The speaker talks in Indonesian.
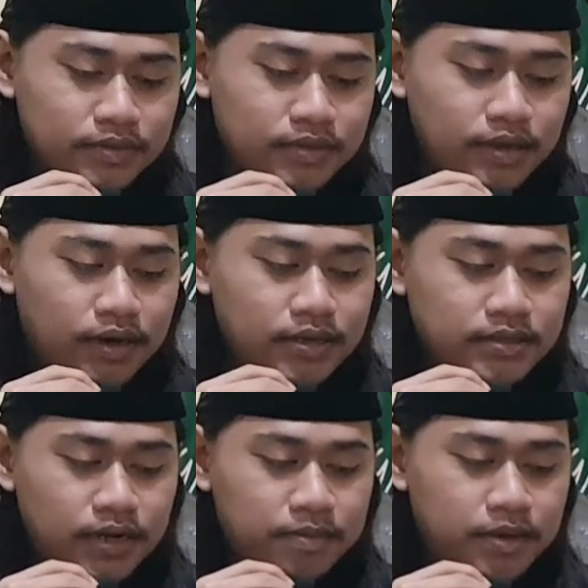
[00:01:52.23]
dengan
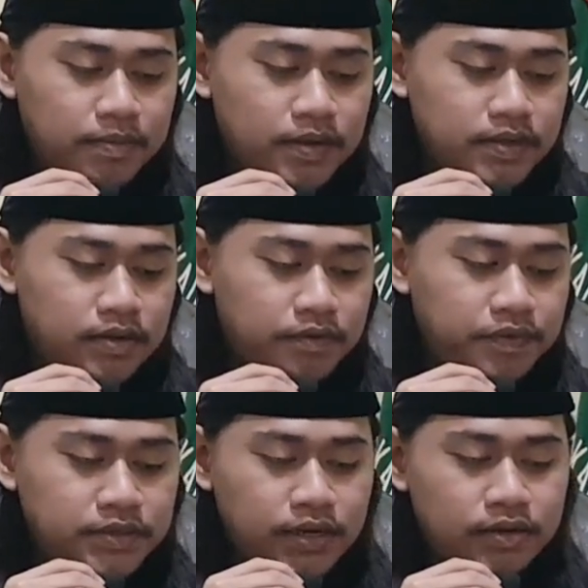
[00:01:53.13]
sahabat Maksar
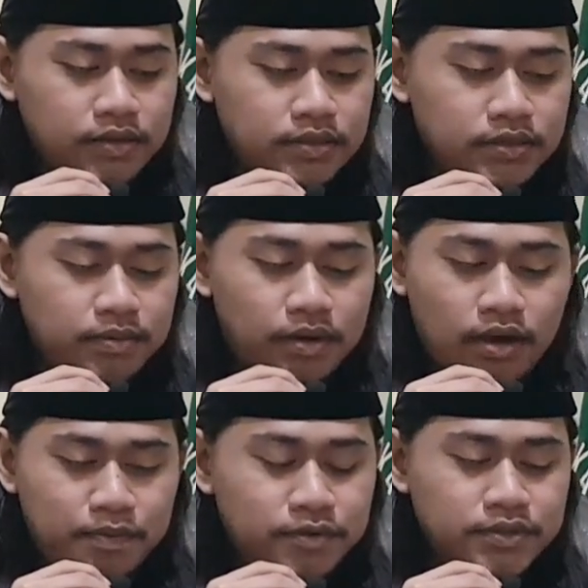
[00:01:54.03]
TV Channels
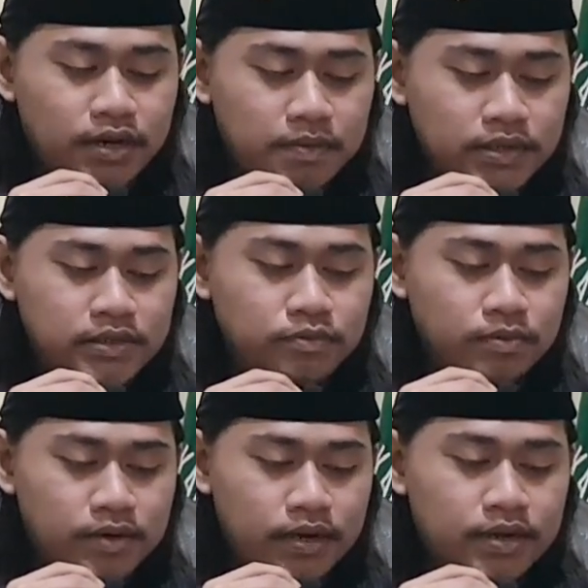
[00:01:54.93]
dimanapun sahabat
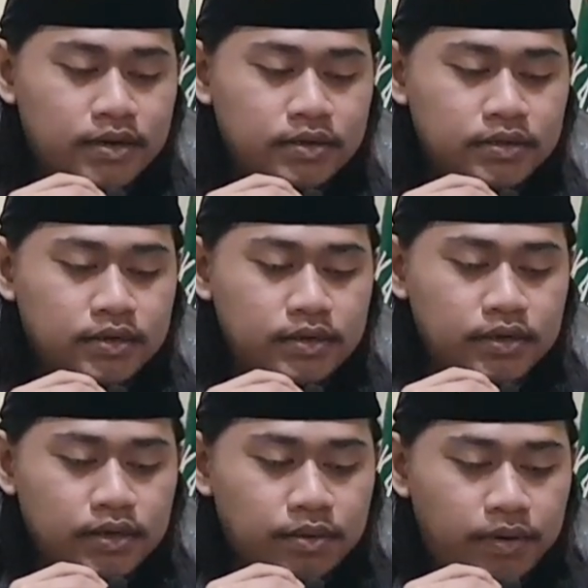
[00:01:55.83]
semua berada.
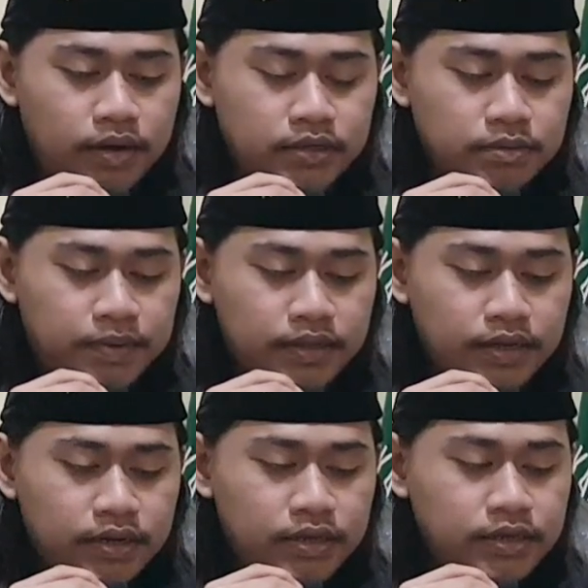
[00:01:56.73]
Pada
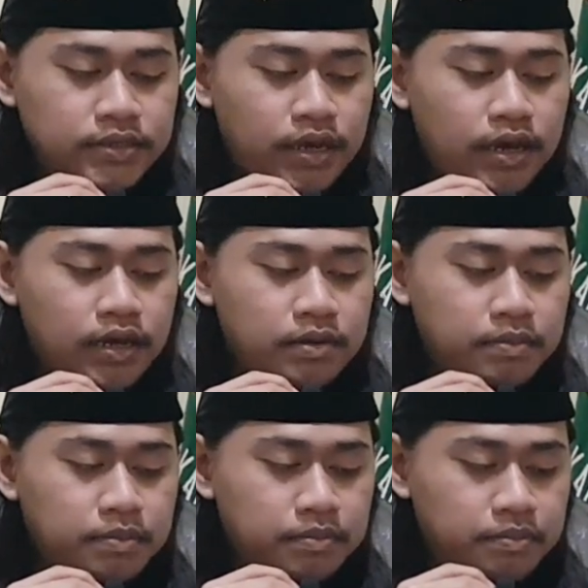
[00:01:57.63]
kesempatan ini saya
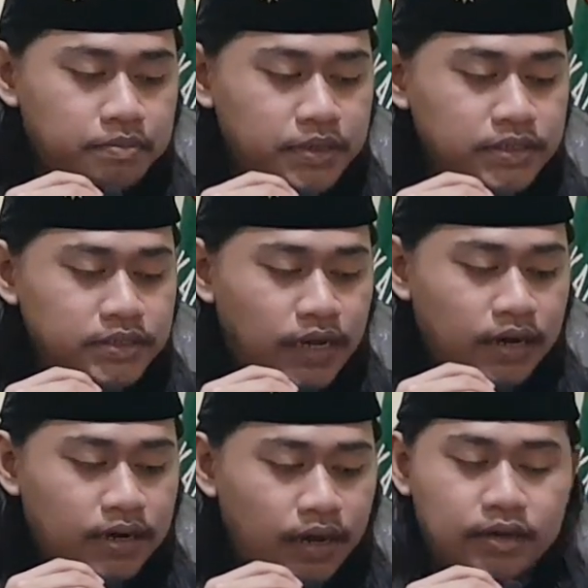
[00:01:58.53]
ingin
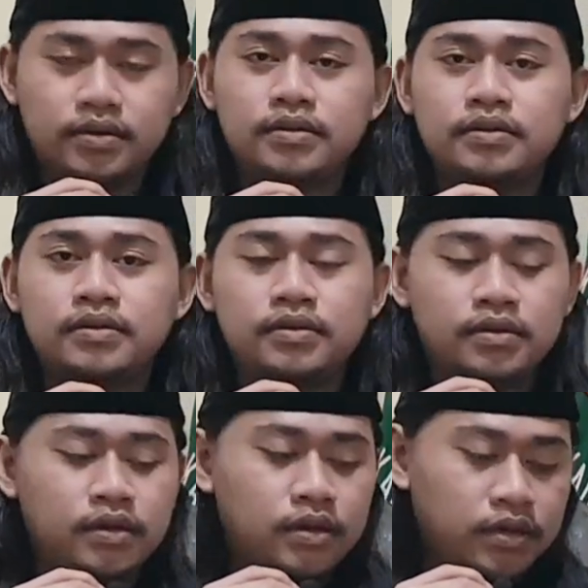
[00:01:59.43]
bincangkan
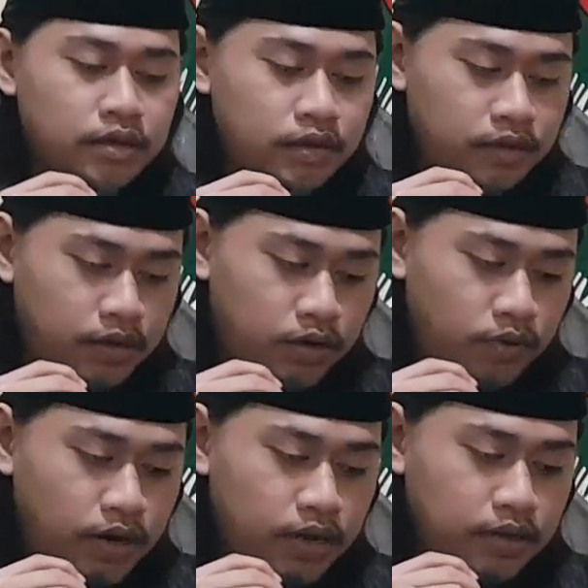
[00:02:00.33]

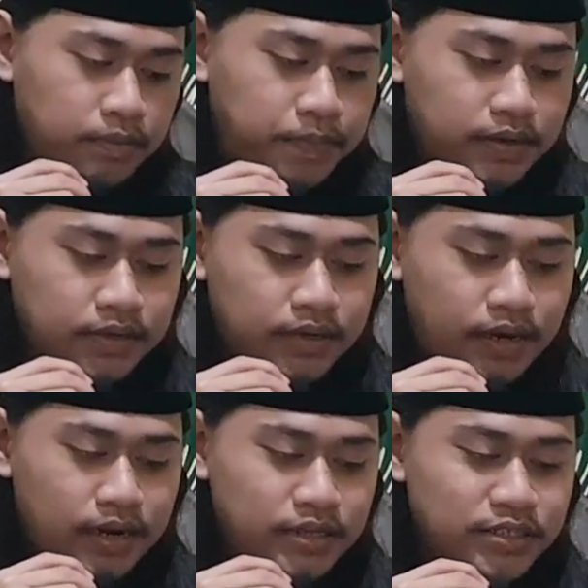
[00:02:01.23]
ikhwal
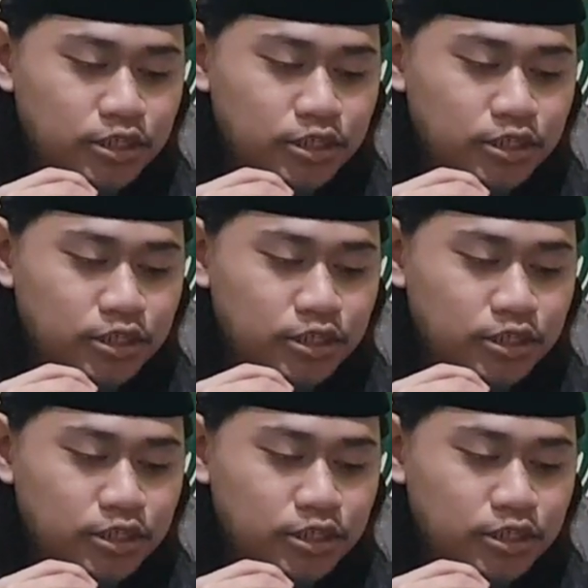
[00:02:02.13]
pertengkaran